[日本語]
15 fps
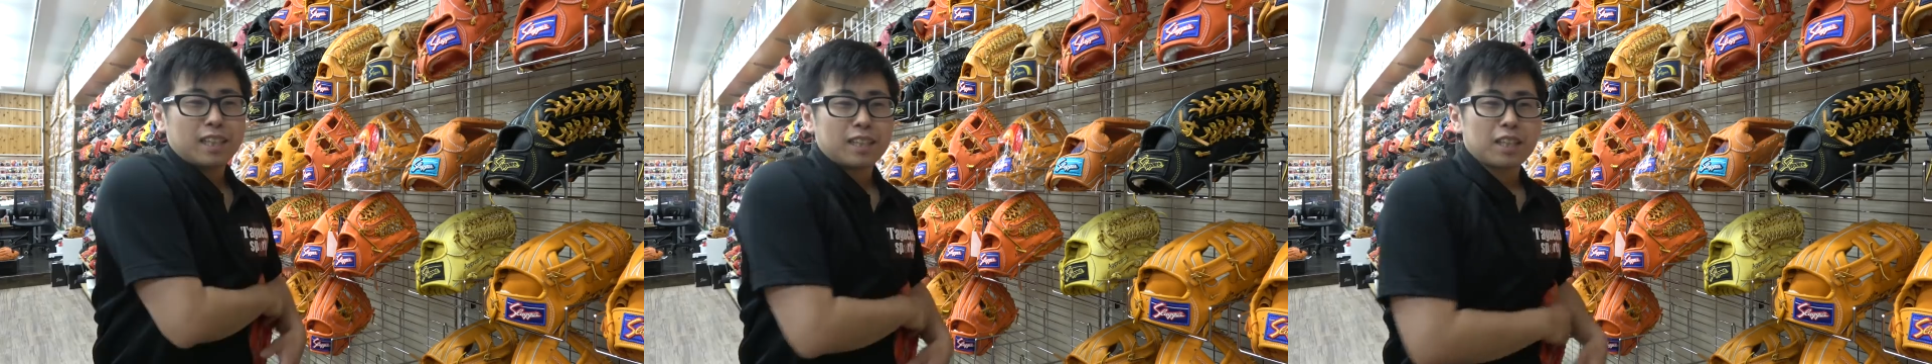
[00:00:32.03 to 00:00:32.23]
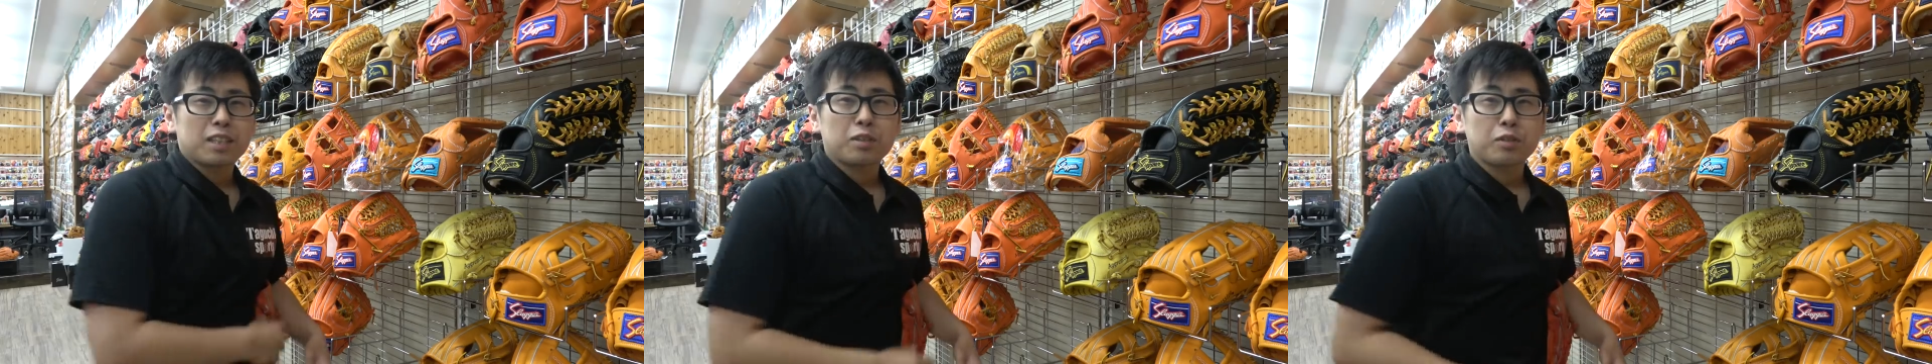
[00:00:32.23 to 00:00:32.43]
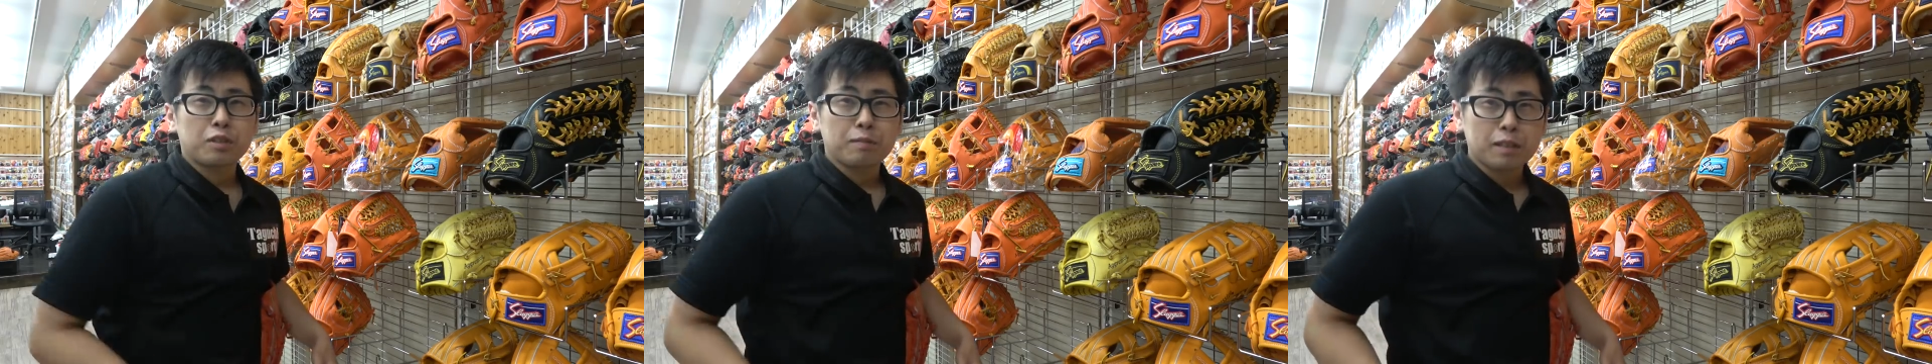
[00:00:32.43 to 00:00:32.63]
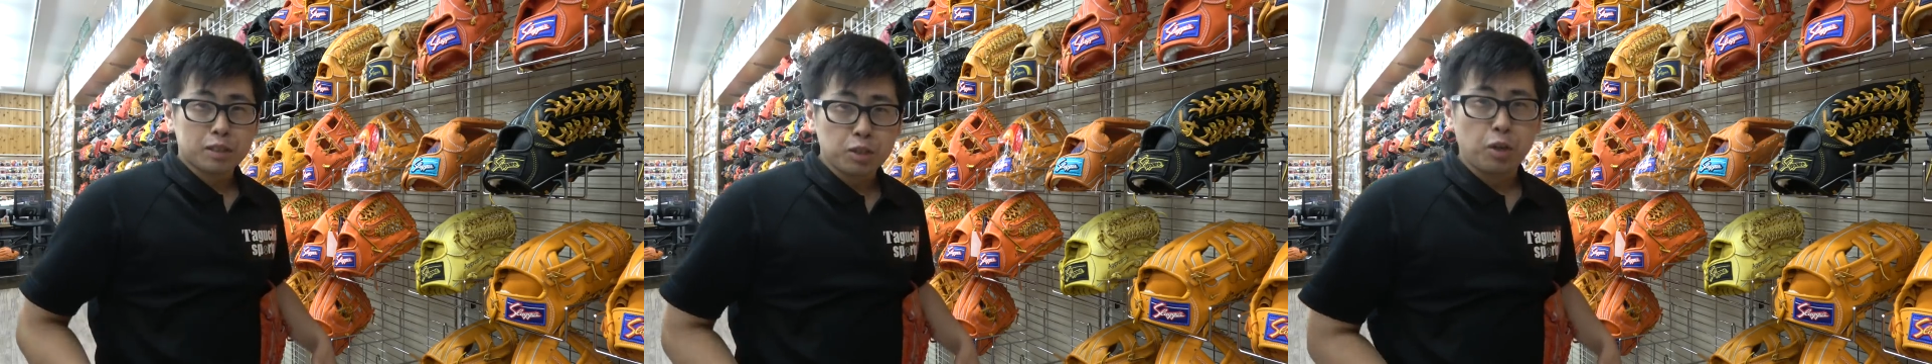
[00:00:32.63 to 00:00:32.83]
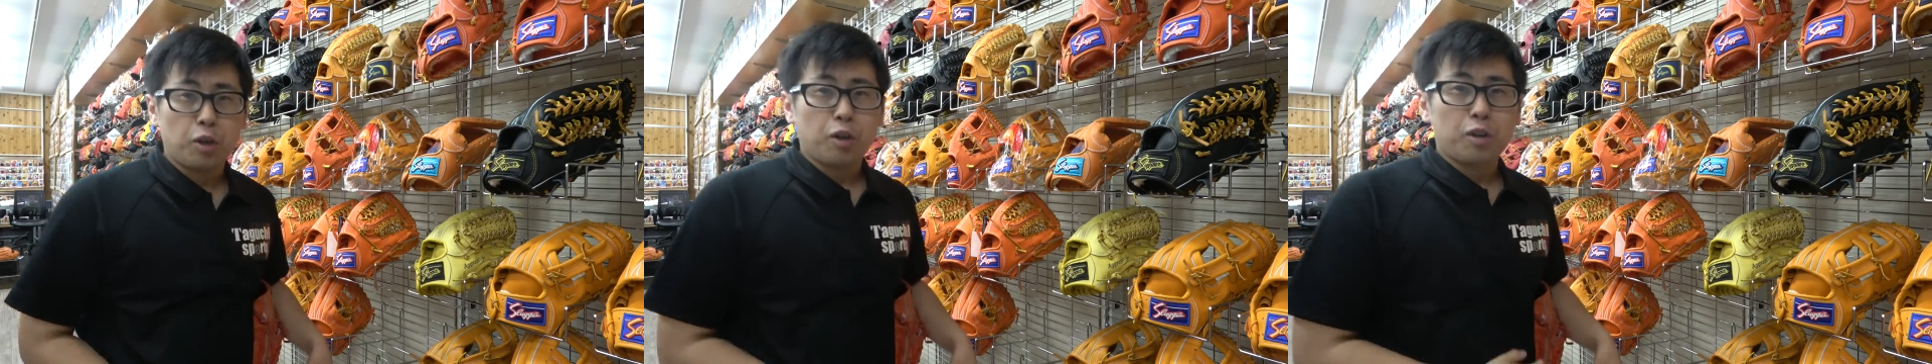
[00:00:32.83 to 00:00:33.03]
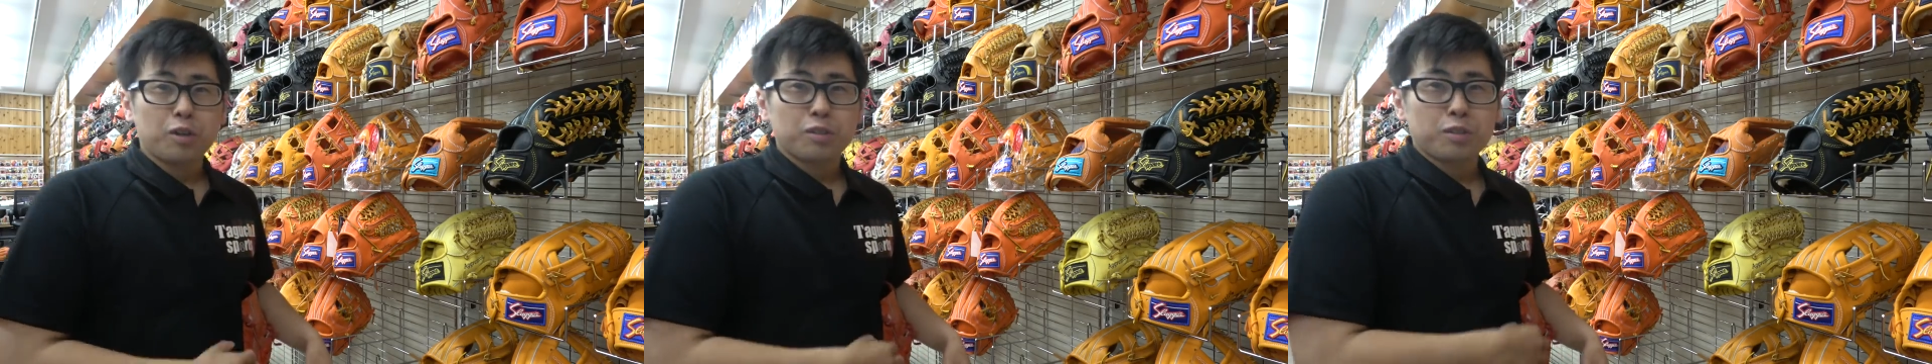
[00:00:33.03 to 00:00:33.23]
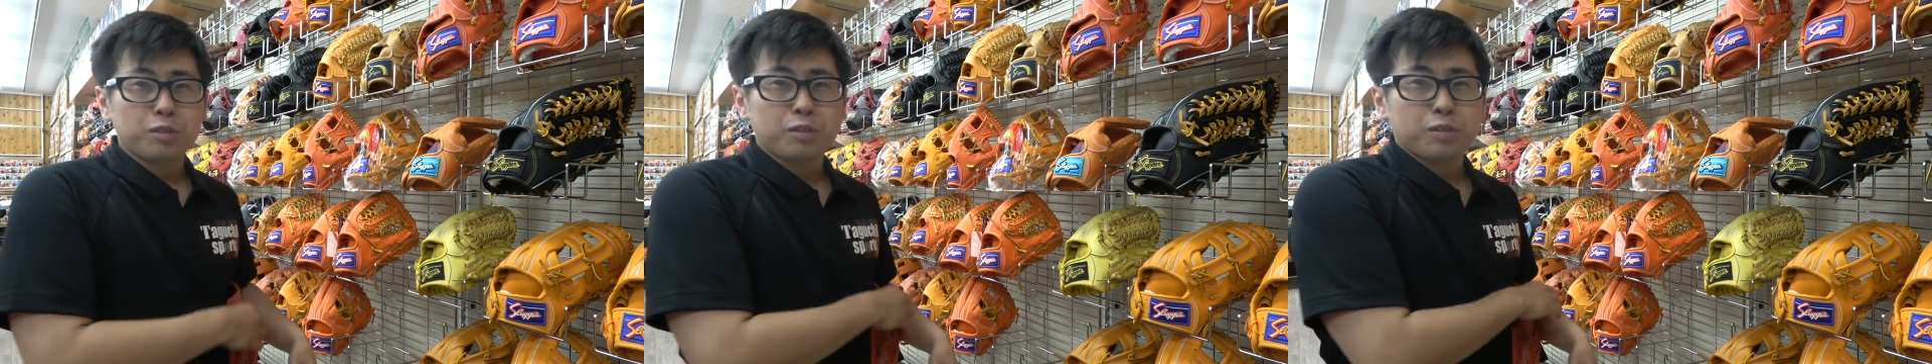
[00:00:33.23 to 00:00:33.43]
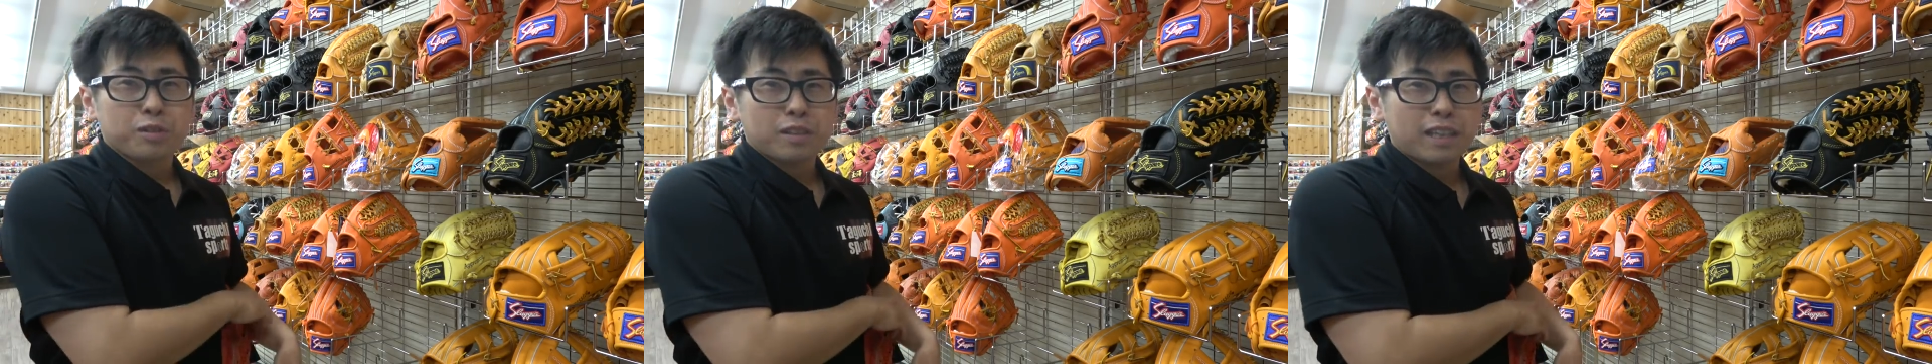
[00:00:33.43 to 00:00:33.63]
やっておきましょうということ